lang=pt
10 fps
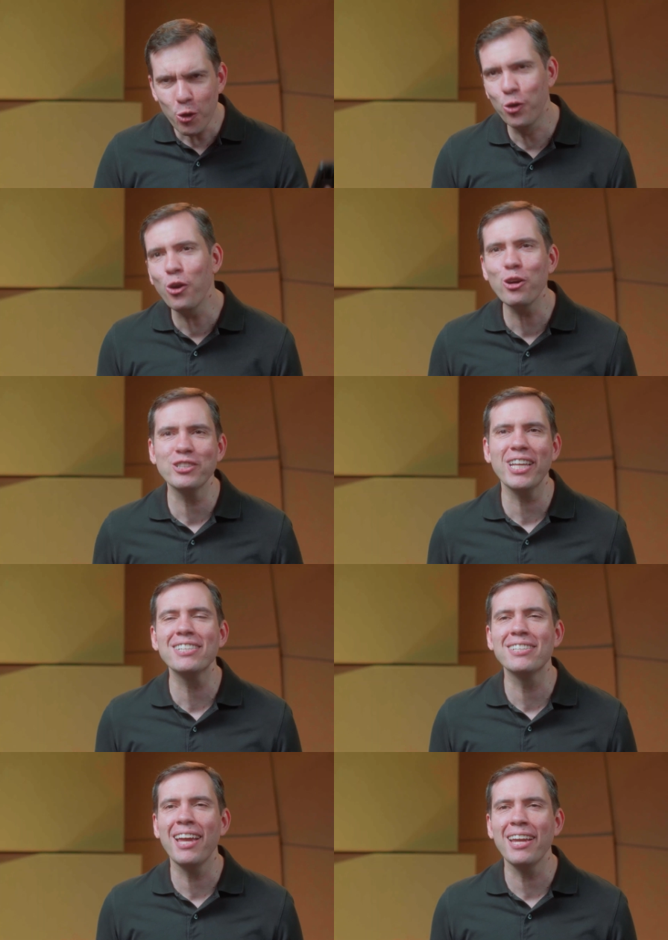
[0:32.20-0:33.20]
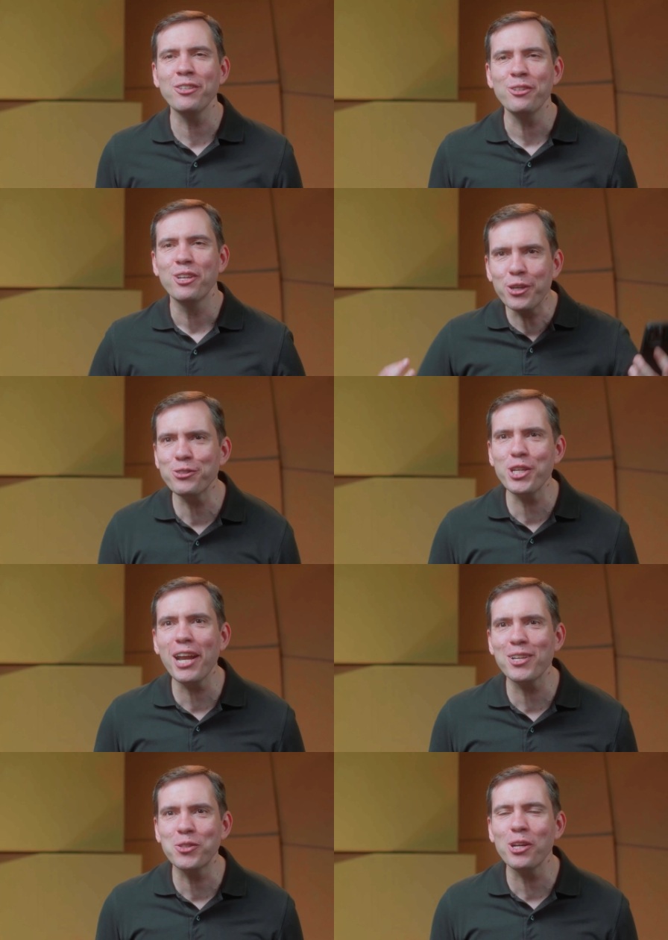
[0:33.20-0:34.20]
o Google tá dizendo que um
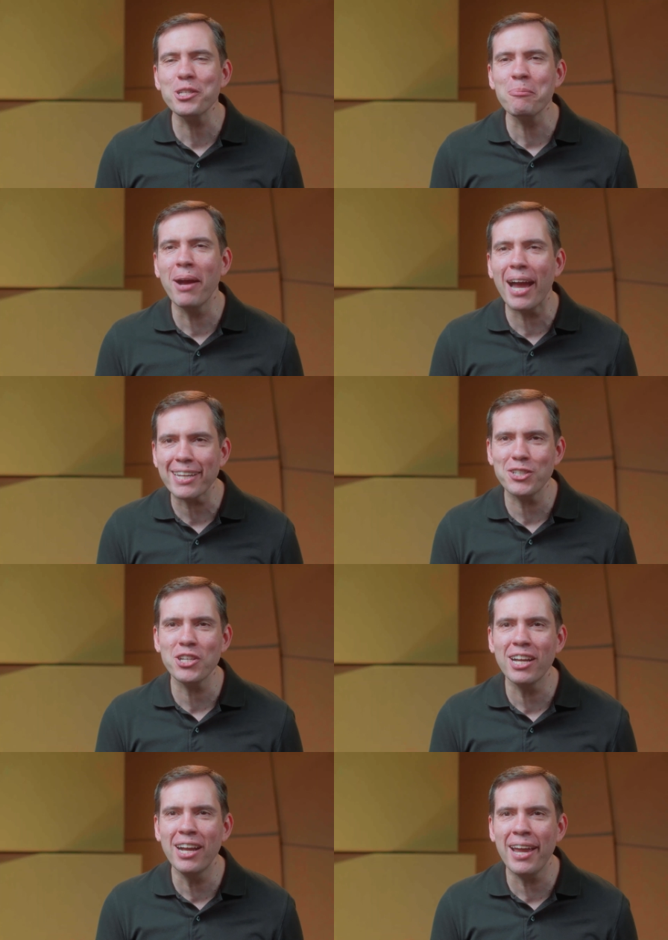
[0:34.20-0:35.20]
diretor de marketing